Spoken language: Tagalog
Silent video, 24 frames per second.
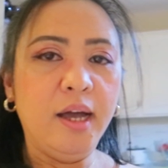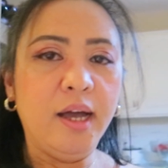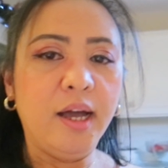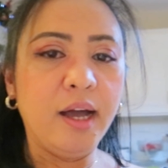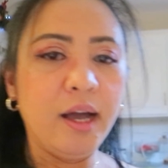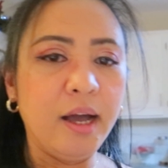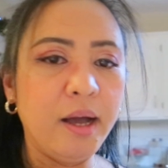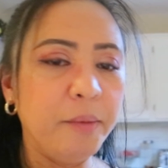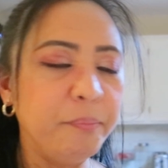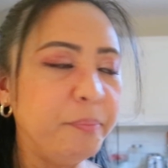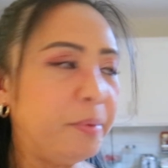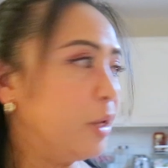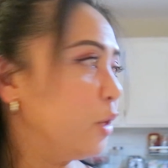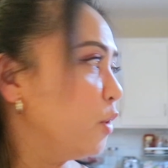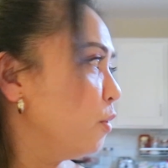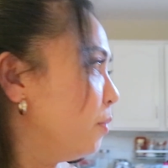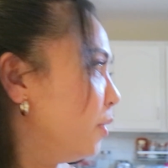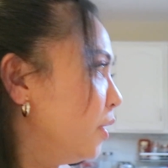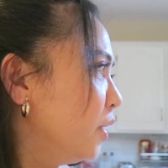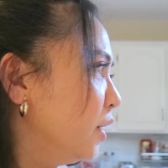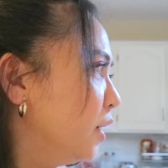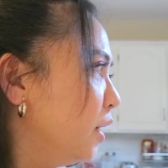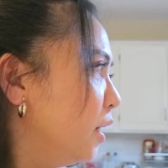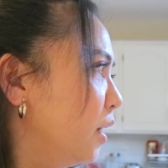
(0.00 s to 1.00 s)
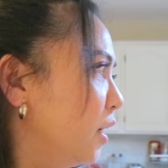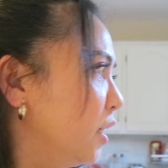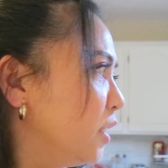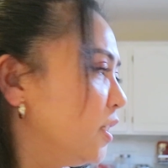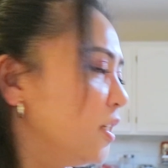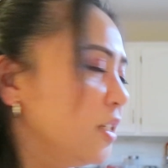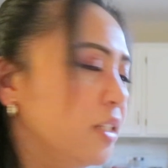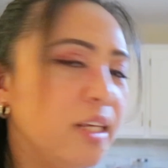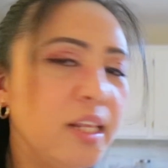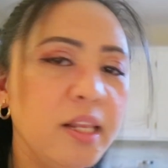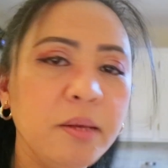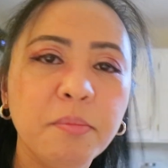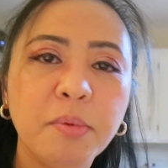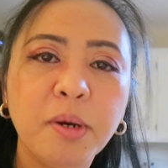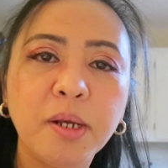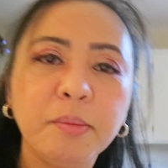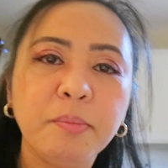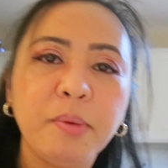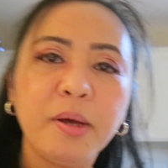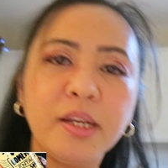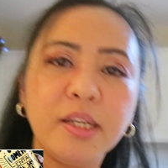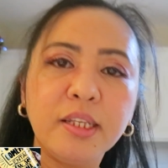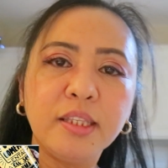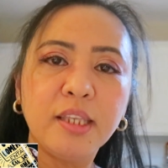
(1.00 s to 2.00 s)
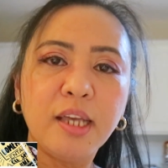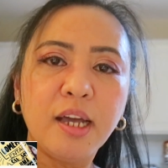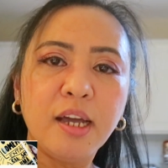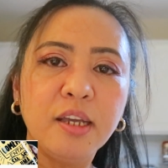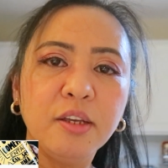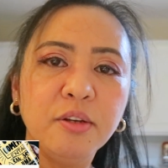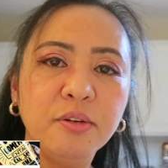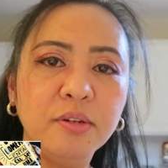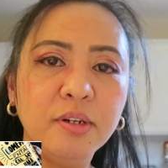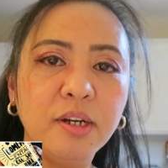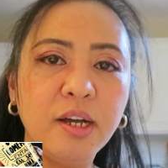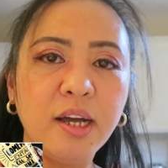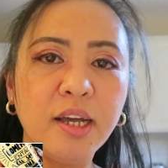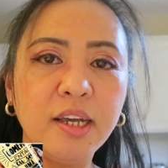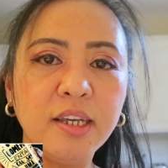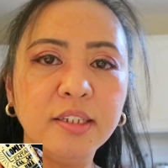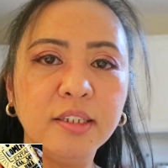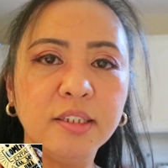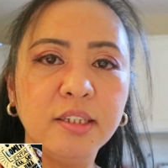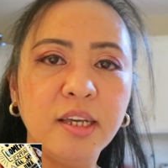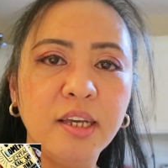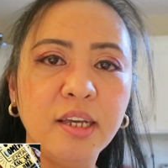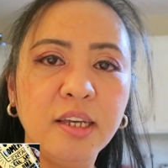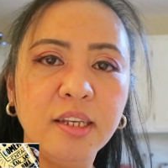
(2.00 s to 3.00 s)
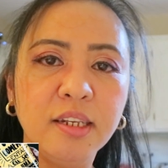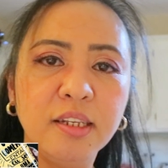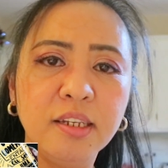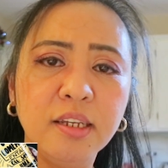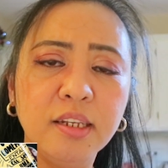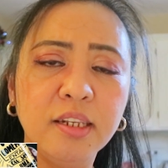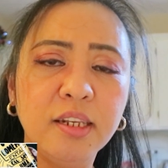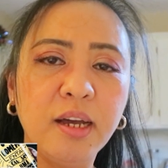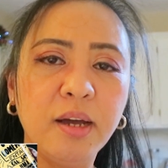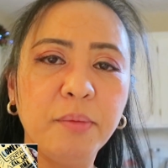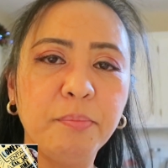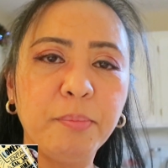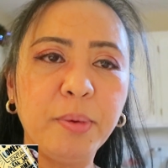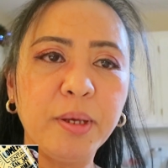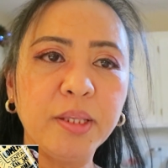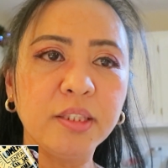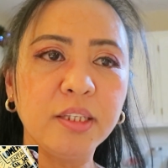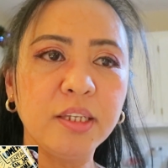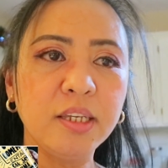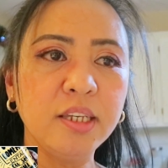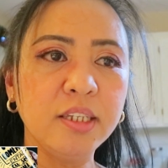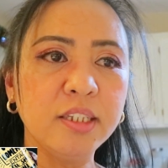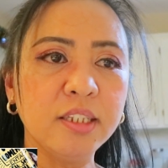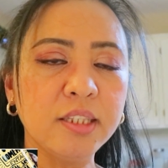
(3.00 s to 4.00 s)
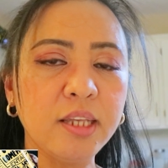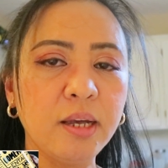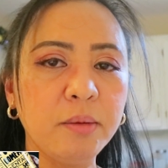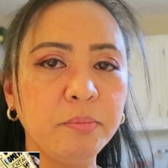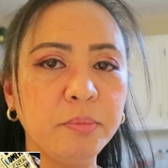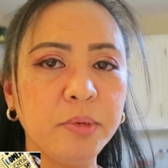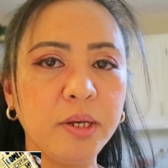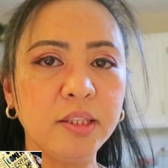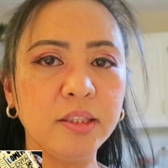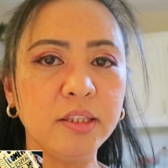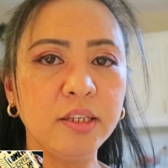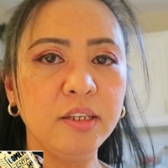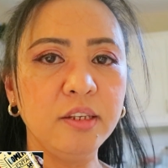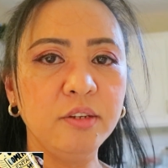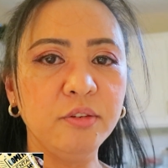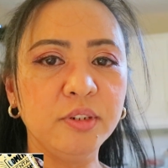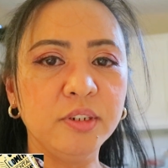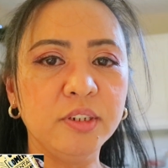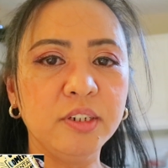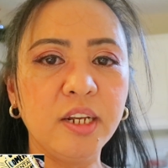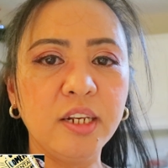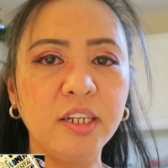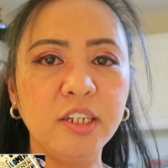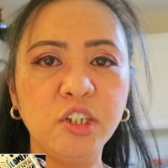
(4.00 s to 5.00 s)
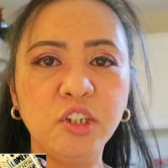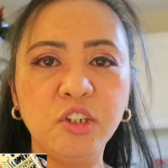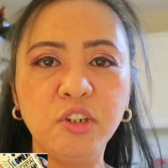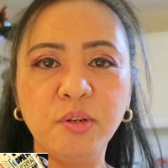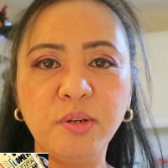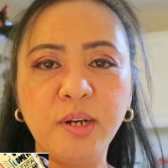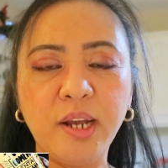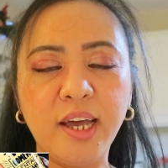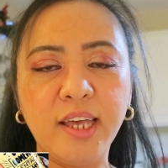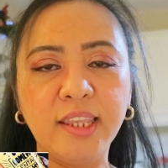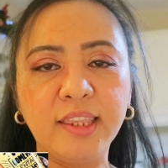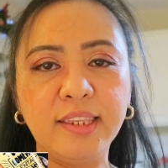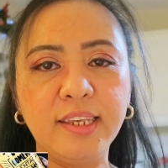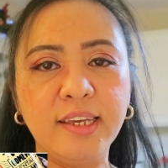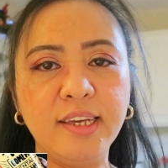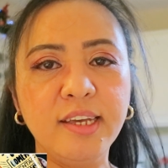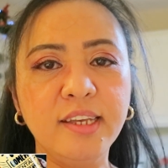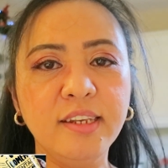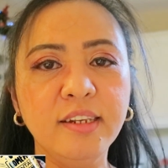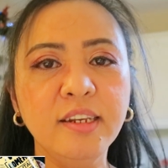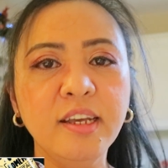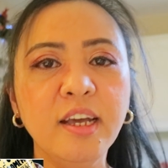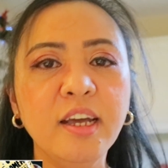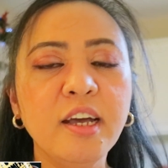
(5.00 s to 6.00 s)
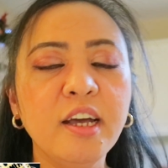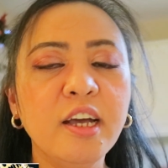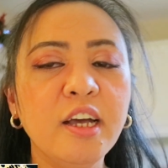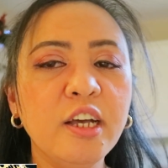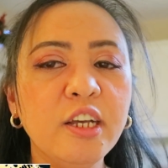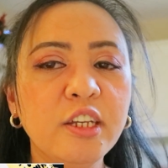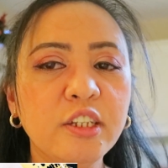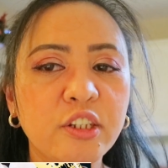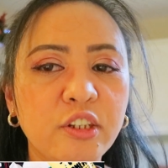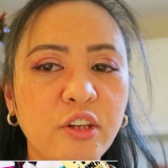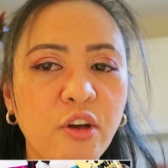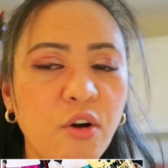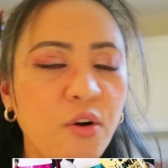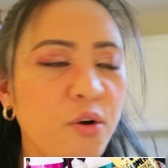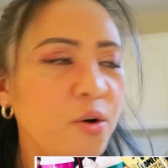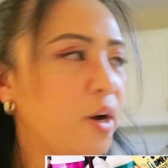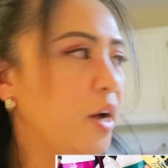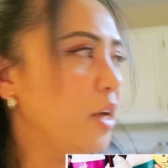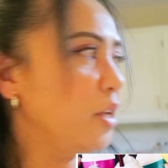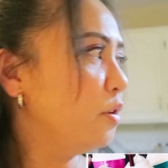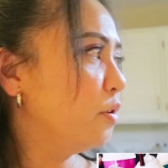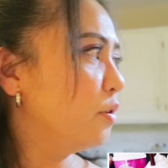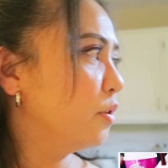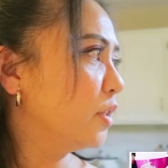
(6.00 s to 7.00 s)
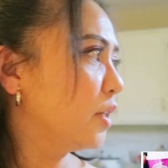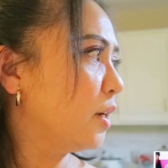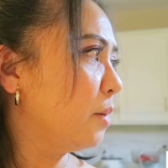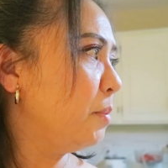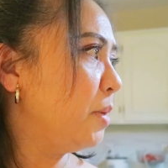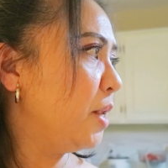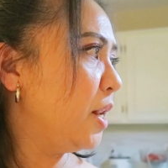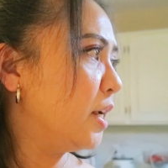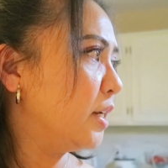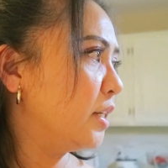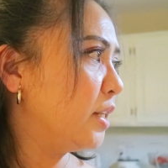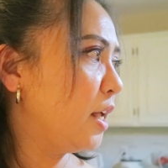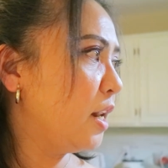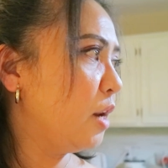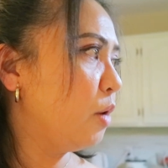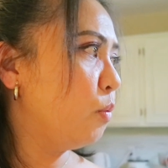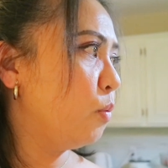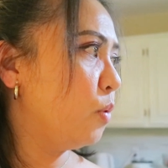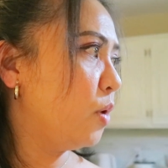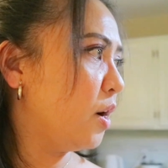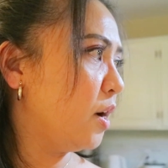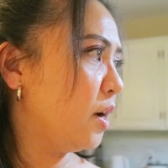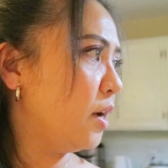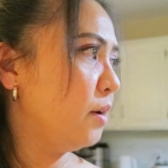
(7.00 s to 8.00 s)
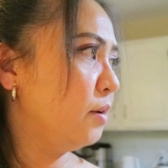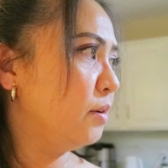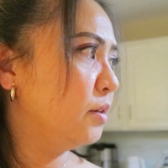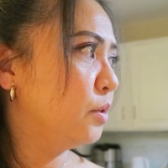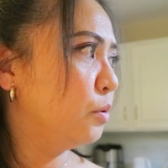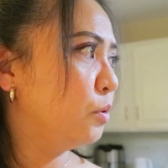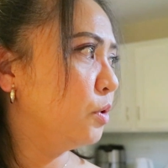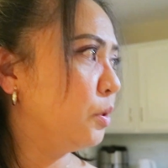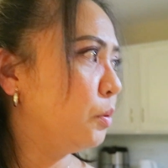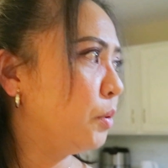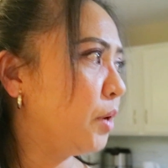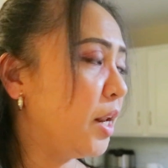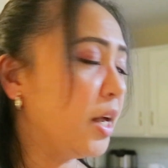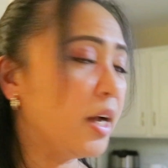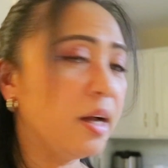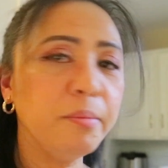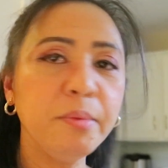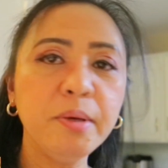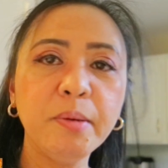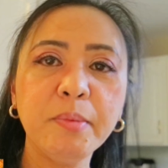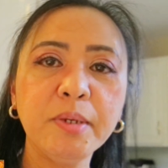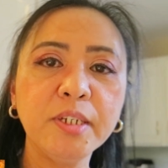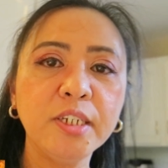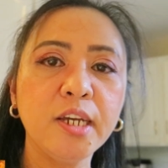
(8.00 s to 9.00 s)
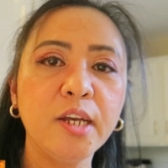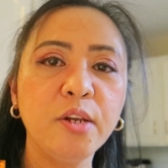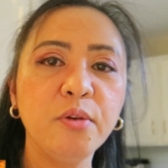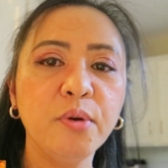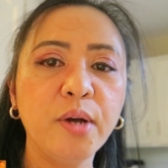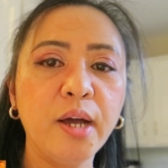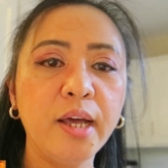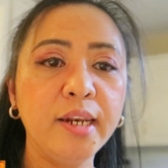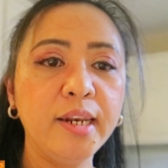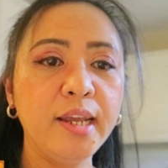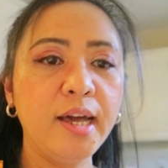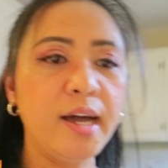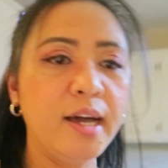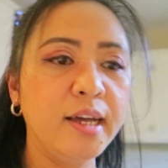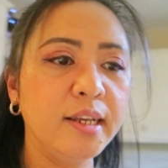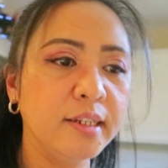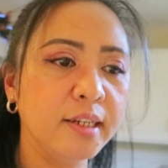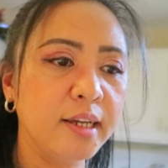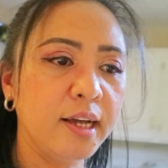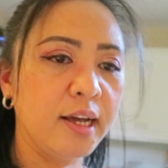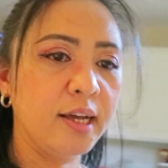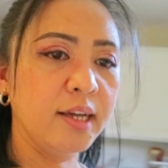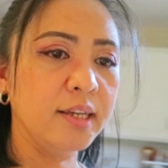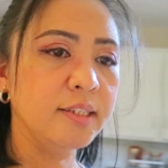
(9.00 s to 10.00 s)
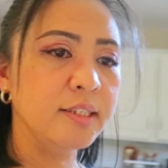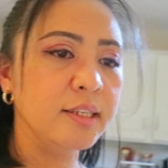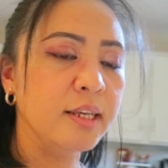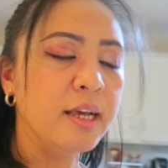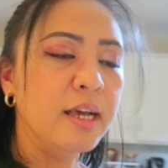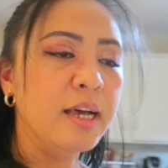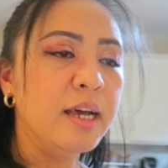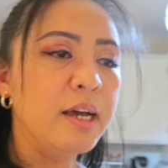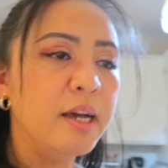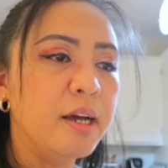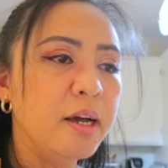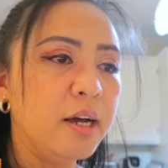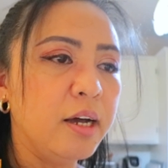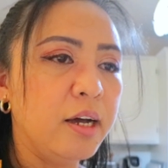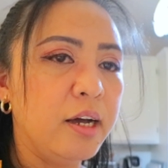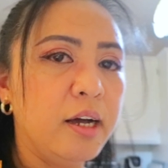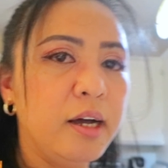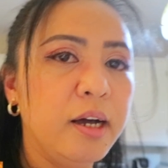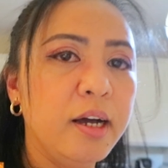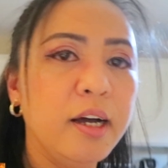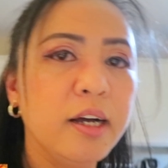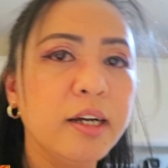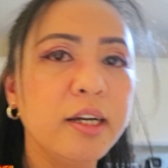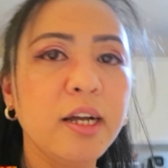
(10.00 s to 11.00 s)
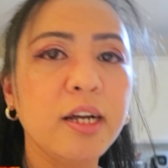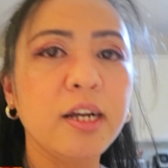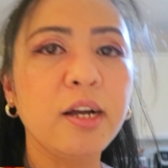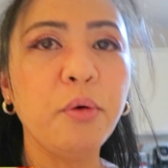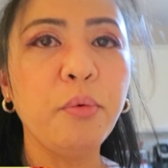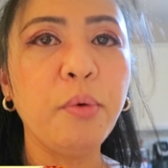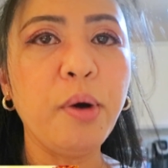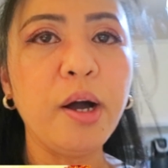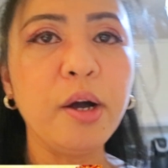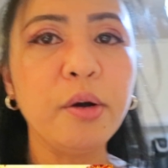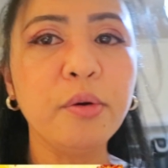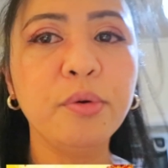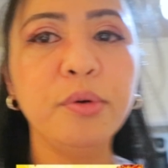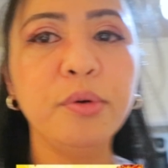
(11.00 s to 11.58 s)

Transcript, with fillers: Uh, pero mag-celebrate pa rin tayo guys. Hindi dapat i-stop natin yung tradisyon natin. So, ngayon, kami lang dalawa. Wala kami masyadong handaan guys. Uh, gagawa